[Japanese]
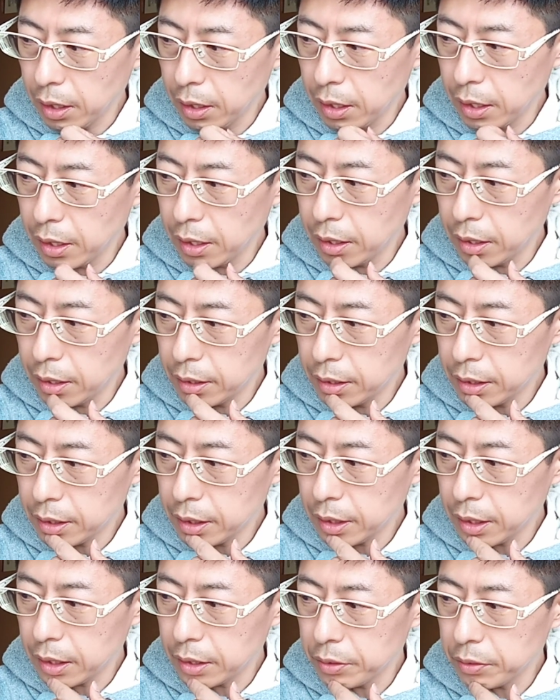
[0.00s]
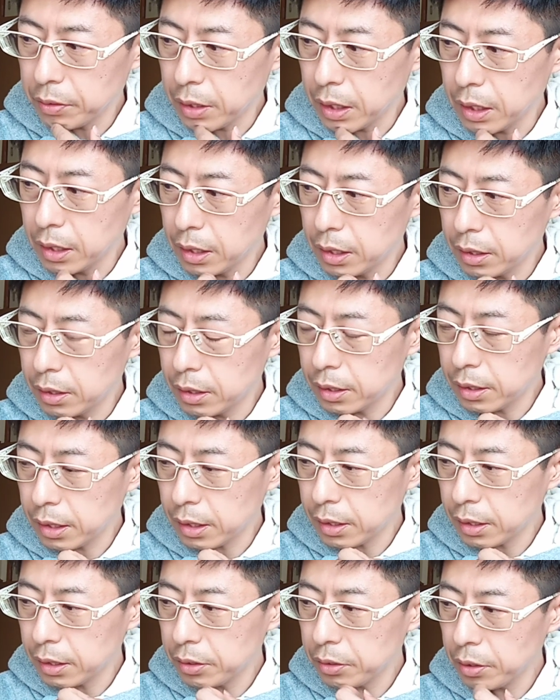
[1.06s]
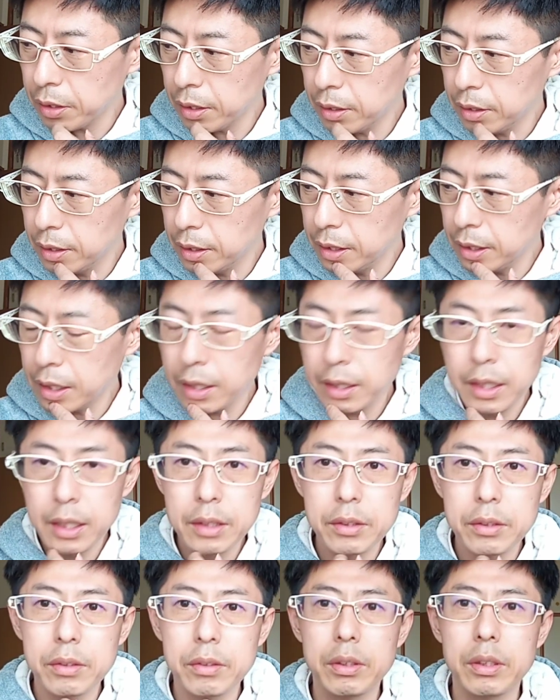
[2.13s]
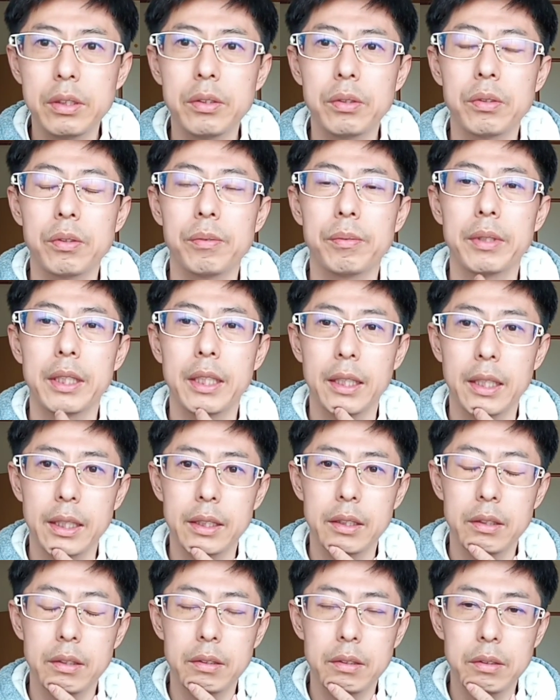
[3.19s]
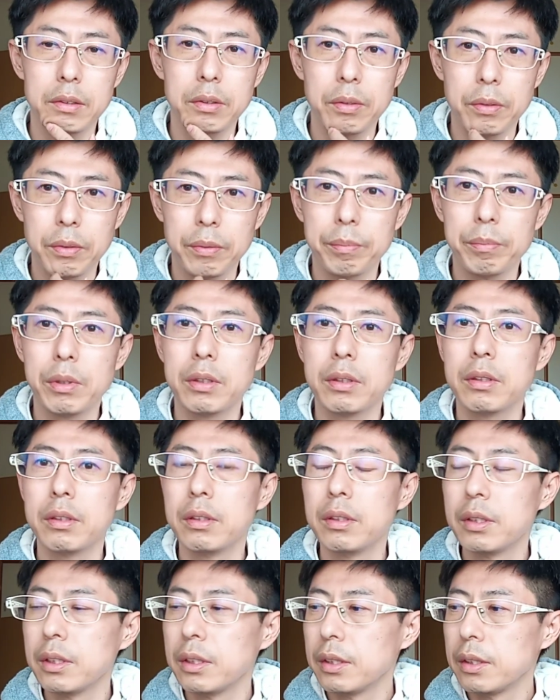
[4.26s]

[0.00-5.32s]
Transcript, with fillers: えー、していた状態で、さすがにそれ2年連続しようと思ったら、ちょっともう、